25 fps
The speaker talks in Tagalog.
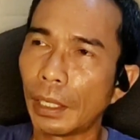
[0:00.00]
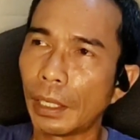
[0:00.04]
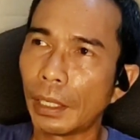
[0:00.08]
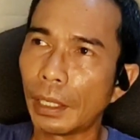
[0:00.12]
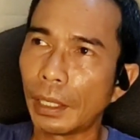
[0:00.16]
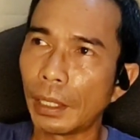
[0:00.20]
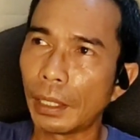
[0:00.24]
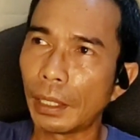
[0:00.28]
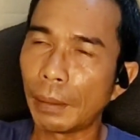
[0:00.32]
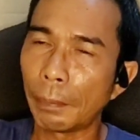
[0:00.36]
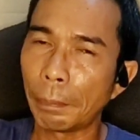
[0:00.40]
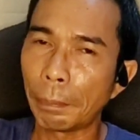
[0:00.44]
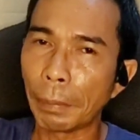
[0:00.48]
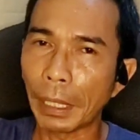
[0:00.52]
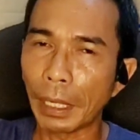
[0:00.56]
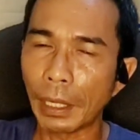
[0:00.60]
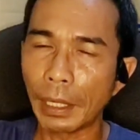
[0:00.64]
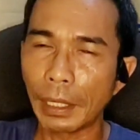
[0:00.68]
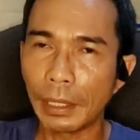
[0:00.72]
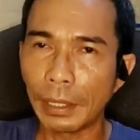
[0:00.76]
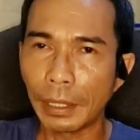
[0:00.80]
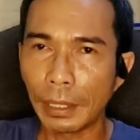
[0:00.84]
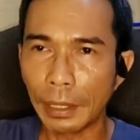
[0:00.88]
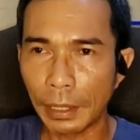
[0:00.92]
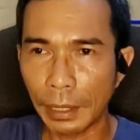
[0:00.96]
uh, pag
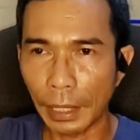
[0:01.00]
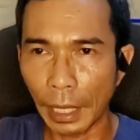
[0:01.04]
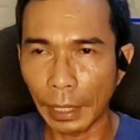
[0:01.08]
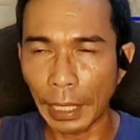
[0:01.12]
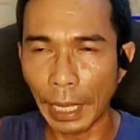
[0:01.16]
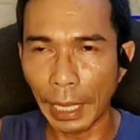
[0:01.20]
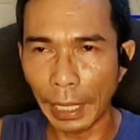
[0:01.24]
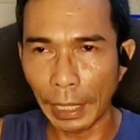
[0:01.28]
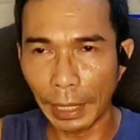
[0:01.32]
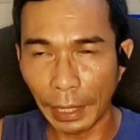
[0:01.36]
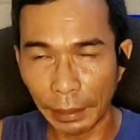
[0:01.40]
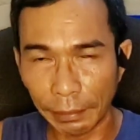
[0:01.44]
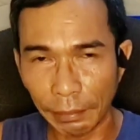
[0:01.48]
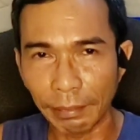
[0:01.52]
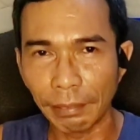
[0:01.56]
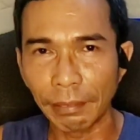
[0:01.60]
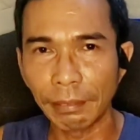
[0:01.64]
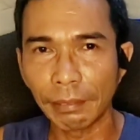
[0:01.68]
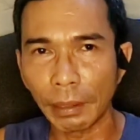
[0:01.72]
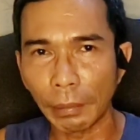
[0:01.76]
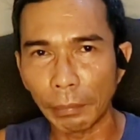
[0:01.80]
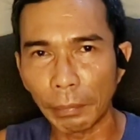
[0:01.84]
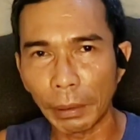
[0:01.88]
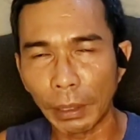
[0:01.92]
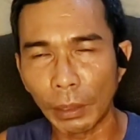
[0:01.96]
pagkagalit
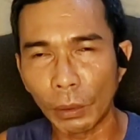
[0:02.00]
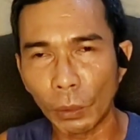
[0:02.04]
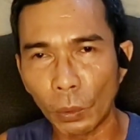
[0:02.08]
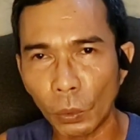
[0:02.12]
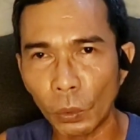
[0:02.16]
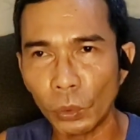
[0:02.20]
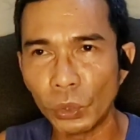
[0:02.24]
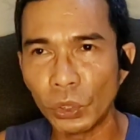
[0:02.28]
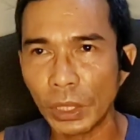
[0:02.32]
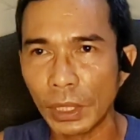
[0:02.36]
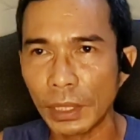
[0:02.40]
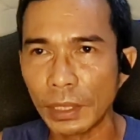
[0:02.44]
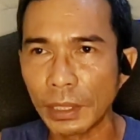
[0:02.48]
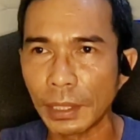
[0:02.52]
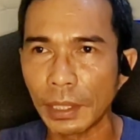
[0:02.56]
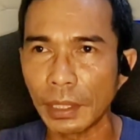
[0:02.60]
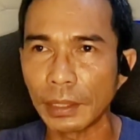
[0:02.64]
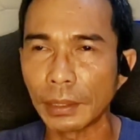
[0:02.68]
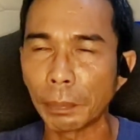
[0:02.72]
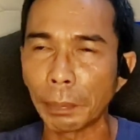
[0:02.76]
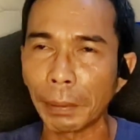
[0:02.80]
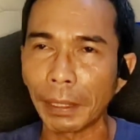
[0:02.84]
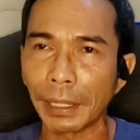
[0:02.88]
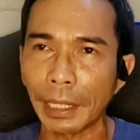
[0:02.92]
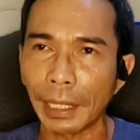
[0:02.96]
ng mga
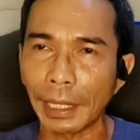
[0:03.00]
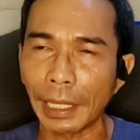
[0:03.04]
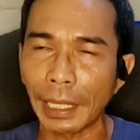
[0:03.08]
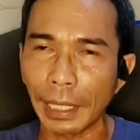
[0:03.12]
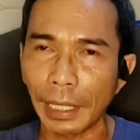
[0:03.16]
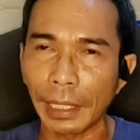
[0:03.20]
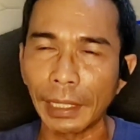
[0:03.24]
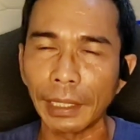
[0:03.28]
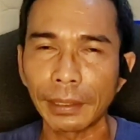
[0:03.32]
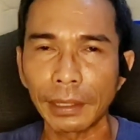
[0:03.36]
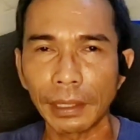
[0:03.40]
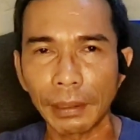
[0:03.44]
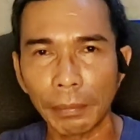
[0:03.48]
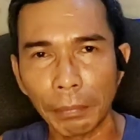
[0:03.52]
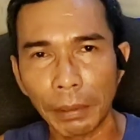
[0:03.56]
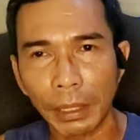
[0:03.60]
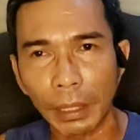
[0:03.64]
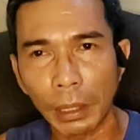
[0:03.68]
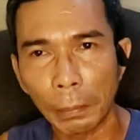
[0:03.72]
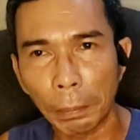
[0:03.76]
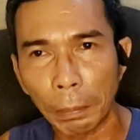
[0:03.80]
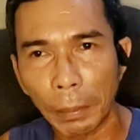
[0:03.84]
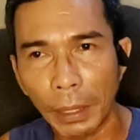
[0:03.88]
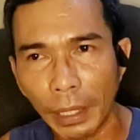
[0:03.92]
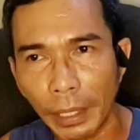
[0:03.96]
audiences, pagkagalit ng
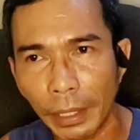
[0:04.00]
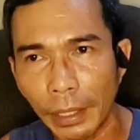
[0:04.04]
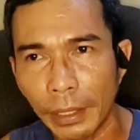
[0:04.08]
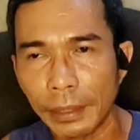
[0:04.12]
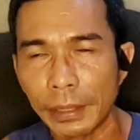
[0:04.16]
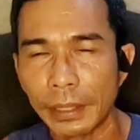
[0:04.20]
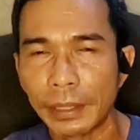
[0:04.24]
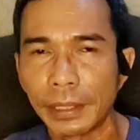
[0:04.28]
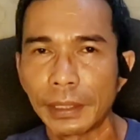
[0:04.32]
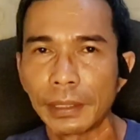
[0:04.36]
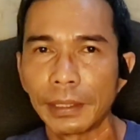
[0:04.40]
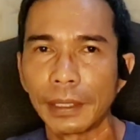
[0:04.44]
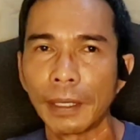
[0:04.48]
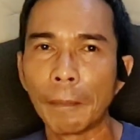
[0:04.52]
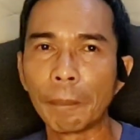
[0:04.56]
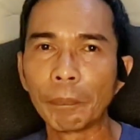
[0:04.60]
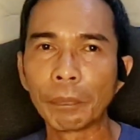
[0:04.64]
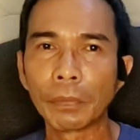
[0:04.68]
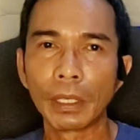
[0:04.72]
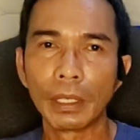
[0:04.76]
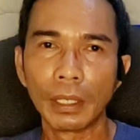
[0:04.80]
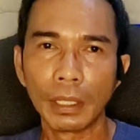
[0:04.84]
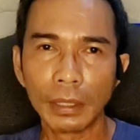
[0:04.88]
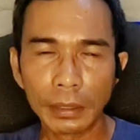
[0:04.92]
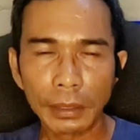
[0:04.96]
mga players
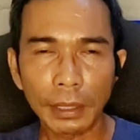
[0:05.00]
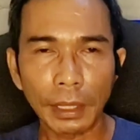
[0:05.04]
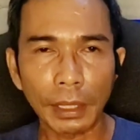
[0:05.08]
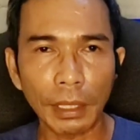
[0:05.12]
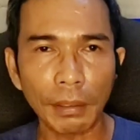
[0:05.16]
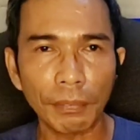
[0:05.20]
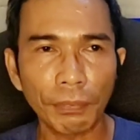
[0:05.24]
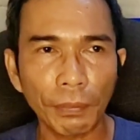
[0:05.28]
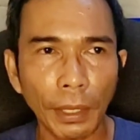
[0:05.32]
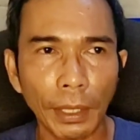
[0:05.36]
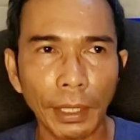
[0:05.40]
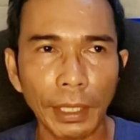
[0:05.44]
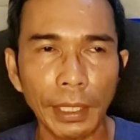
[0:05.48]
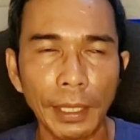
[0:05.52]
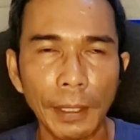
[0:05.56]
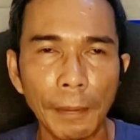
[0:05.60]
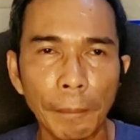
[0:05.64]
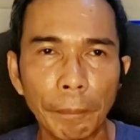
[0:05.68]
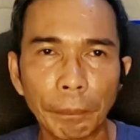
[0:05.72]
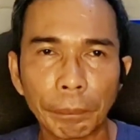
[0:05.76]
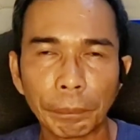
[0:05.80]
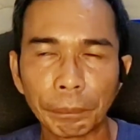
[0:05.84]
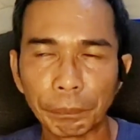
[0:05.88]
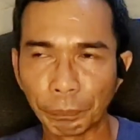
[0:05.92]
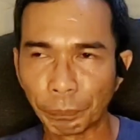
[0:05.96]
sa referee
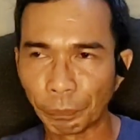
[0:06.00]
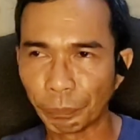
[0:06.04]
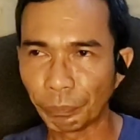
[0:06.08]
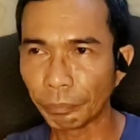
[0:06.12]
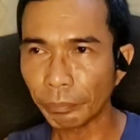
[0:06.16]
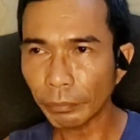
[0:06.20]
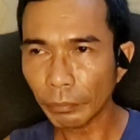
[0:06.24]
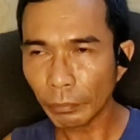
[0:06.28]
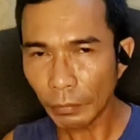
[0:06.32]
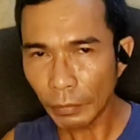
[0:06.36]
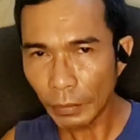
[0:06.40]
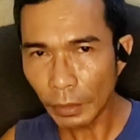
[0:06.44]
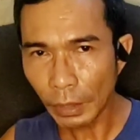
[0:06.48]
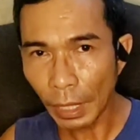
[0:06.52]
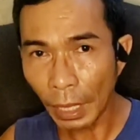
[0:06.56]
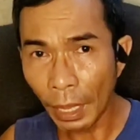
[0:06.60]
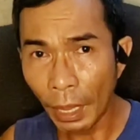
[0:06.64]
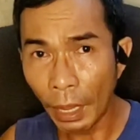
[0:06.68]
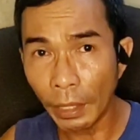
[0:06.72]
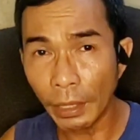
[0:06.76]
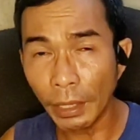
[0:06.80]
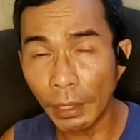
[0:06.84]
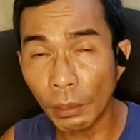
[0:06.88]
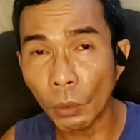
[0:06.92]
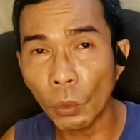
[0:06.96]

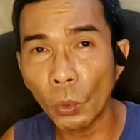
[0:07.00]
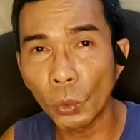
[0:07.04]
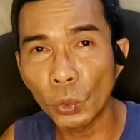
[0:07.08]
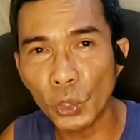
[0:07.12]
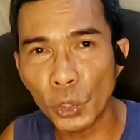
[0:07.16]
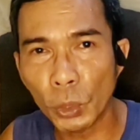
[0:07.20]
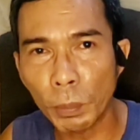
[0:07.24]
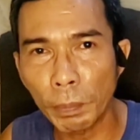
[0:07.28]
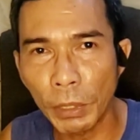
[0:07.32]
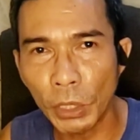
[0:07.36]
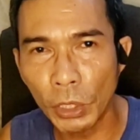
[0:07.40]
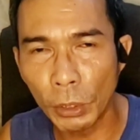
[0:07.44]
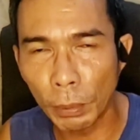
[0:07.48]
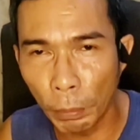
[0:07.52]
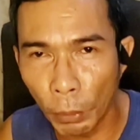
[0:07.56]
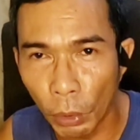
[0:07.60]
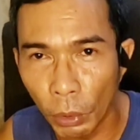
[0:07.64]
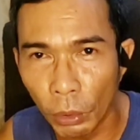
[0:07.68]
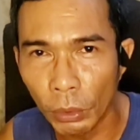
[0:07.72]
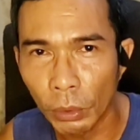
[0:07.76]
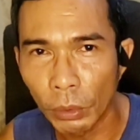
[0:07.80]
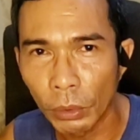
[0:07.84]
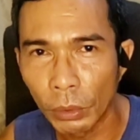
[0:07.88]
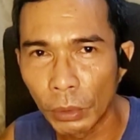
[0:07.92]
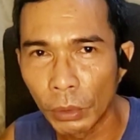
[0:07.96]
ay ang coach
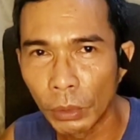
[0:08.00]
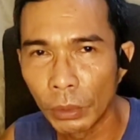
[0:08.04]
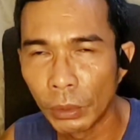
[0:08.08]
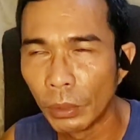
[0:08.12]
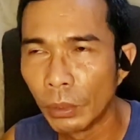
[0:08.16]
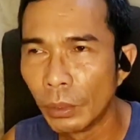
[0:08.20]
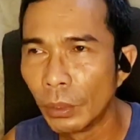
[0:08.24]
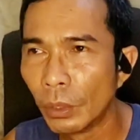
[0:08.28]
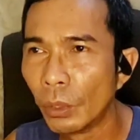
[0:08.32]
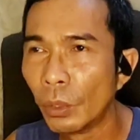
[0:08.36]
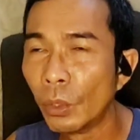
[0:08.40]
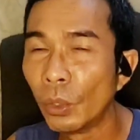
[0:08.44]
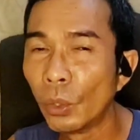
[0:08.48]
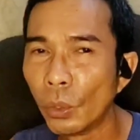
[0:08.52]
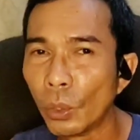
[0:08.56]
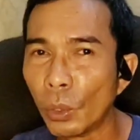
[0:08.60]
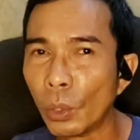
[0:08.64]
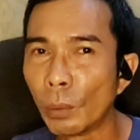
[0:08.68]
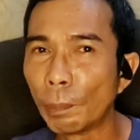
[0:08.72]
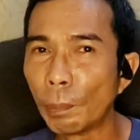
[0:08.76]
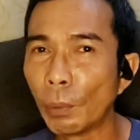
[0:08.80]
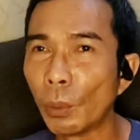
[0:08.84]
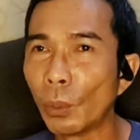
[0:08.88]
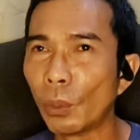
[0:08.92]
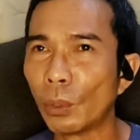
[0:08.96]
mismo.
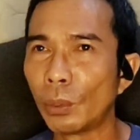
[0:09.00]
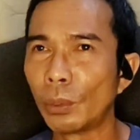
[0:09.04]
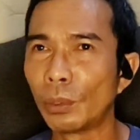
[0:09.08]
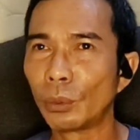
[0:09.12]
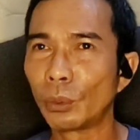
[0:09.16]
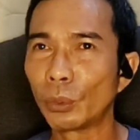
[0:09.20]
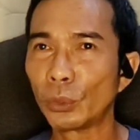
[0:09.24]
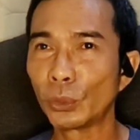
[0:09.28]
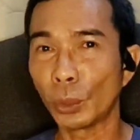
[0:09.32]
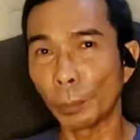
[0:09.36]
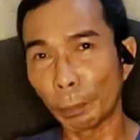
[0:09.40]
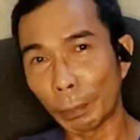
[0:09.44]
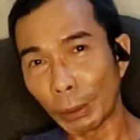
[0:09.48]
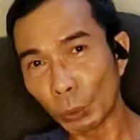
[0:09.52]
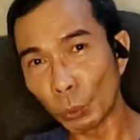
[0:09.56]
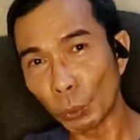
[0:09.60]
Opo. So